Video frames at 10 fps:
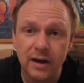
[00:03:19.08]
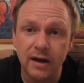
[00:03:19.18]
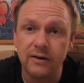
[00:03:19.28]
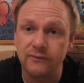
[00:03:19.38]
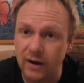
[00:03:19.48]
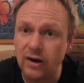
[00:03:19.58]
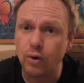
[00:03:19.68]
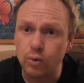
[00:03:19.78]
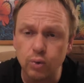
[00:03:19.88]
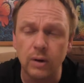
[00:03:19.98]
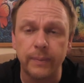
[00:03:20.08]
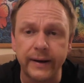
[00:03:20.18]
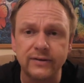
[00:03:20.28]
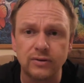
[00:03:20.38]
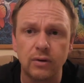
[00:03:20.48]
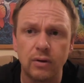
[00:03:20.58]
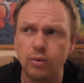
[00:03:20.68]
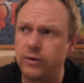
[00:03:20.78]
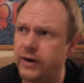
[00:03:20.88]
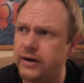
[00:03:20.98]
äh, waren auch gut dabei, also haben
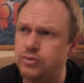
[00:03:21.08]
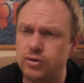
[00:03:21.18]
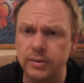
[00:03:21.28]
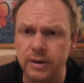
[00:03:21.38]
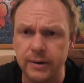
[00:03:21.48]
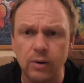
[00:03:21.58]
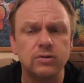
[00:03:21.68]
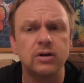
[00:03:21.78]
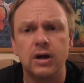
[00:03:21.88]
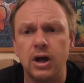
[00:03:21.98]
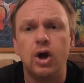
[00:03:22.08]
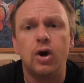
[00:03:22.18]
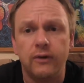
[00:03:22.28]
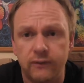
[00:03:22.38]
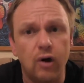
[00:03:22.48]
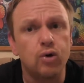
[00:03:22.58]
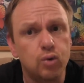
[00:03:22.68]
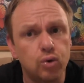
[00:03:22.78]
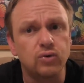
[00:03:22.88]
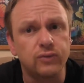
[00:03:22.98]
ungefähr anderthalb Stunden gebraucht. War
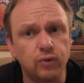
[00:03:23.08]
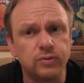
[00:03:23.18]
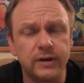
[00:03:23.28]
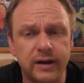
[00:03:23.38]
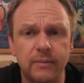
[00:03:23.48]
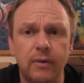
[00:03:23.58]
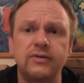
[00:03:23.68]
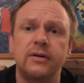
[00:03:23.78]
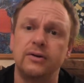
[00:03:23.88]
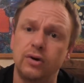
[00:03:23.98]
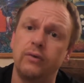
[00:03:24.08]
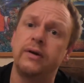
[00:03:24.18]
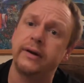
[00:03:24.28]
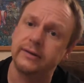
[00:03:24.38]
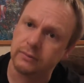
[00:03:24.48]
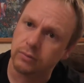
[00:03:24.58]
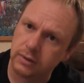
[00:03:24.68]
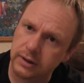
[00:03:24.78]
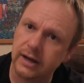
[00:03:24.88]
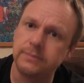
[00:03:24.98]
auch gut zu Fußball mit kleinem Maus, hat natürlich auch oh,
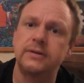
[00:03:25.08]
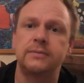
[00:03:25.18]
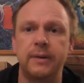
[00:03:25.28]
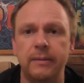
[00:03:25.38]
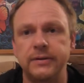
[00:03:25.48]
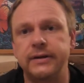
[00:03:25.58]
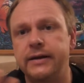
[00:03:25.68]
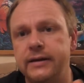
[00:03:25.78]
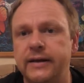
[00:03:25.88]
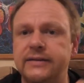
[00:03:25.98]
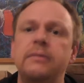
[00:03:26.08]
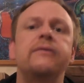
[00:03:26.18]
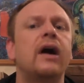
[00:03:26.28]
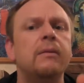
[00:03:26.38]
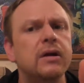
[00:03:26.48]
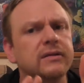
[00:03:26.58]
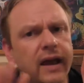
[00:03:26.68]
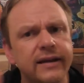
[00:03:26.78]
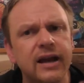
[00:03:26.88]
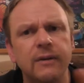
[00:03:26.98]
Hunger gehabt, kann man trinken, essen. Aber wir haben ja
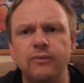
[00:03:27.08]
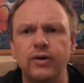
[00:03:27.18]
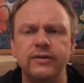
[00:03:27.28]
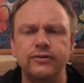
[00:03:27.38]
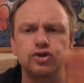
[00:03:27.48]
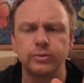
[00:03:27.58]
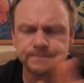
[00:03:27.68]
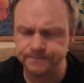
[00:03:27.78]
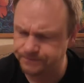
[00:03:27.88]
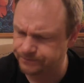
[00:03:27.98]
Zeit gehabt, wo ja nicht so schlimm